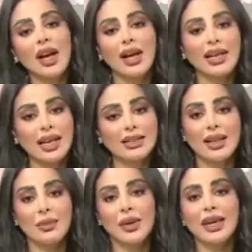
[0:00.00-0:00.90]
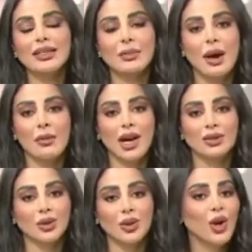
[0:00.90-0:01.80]
على حسب
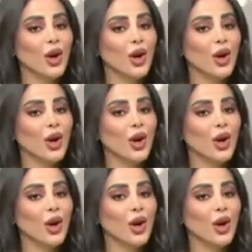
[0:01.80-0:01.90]
اهتماماته